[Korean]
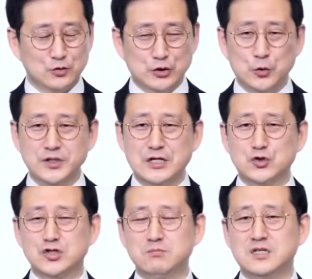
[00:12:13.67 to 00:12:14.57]
우리도
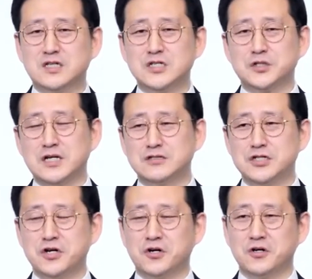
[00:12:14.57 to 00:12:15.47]
예수님 믿기
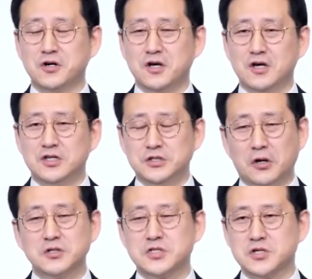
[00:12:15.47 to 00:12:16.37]
전에는요,
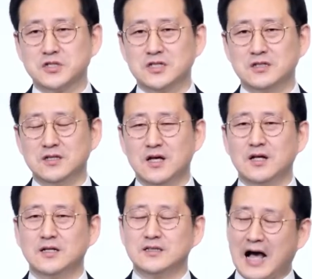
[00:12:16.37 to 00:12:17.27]
영적인
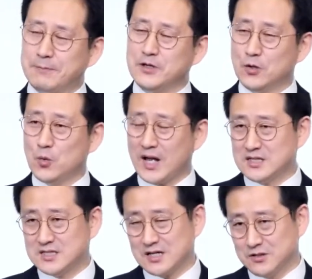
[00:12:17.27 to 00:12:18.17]
나병
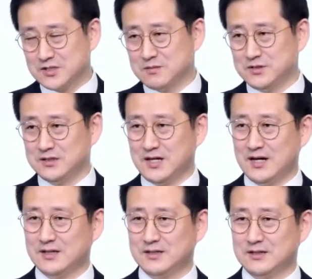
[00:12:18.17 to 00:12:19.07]

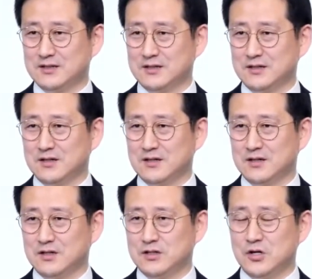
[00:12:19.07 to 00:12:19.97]
환자였습니다.
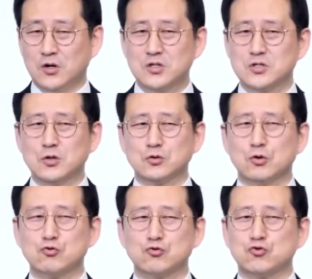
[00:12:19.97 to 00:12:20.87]

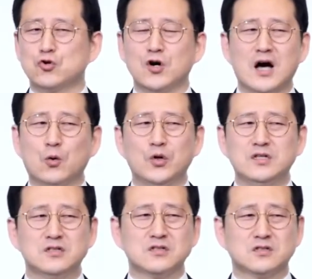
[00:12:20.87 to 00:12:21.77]
영적으로 죽어가고
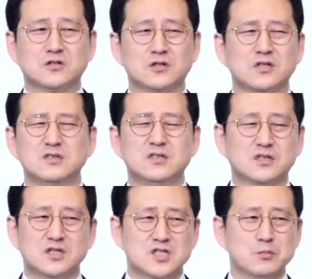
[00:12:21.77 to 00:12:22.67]
있는 그것
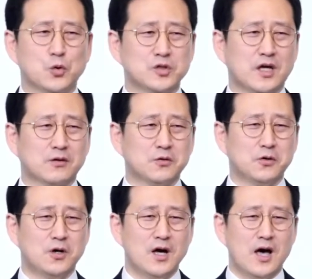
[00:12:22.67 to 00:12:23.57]
느끼지
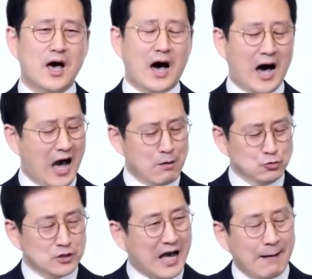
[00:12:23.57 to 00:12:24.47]
못했고,
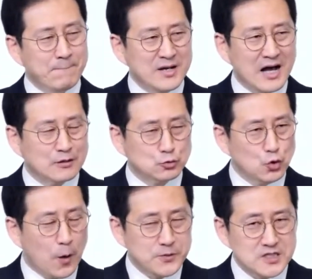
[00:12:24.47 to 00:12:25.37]
아무
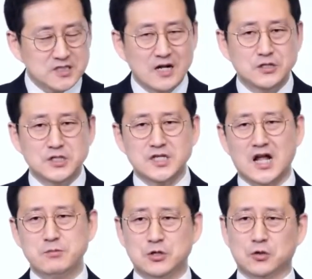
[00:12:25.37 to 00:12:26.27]
감각도 없이 살던
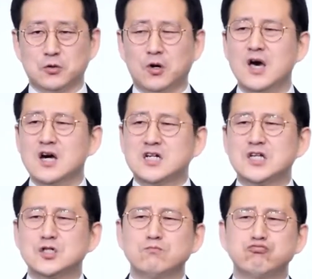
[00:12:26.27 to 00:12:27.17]
사람이었고,
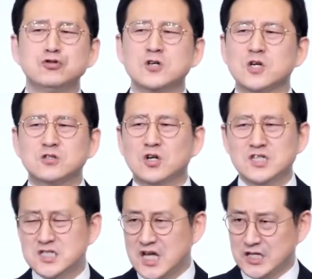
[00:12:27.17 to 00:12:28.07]
그래서
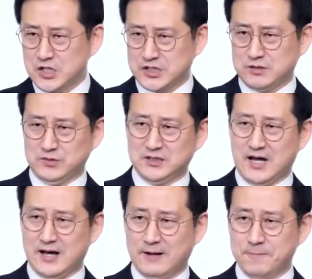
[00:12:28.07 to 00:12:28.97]
무너졌던
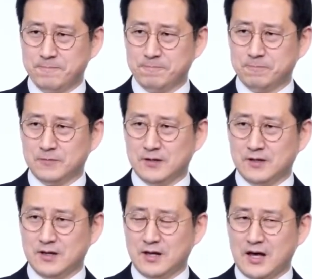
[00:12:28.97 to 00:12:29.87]
인생이었습니다.
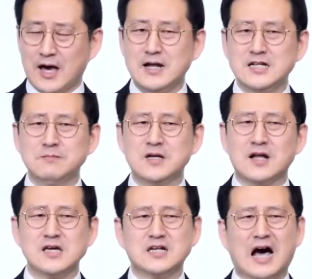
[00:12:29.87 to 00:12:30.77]
하나님
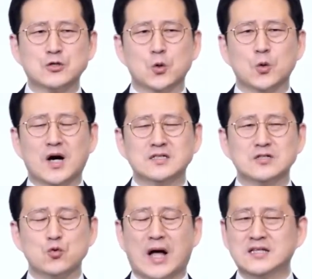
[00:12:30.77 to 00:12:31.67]
나라의
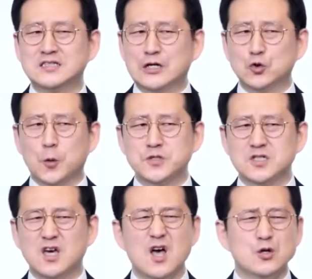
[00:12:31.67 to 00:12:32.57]
가족과는 관계도
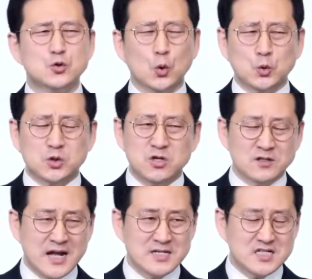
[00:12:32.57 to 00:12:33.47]
없이 쪽
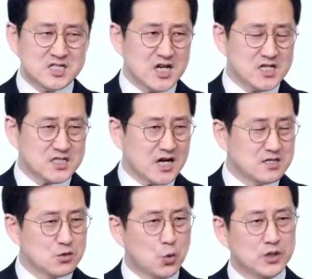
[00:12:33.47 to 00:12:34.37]
쫓겨난 채
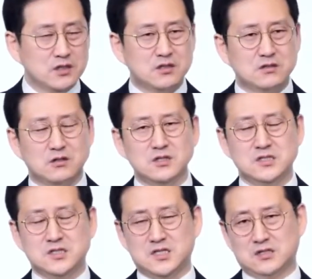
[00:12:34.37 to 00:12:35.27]
살고 있던
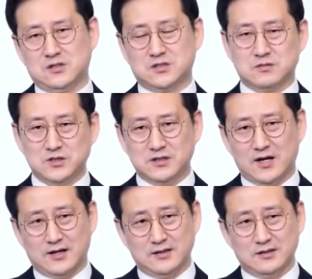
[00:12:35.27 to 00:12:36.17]
인생이었습니다.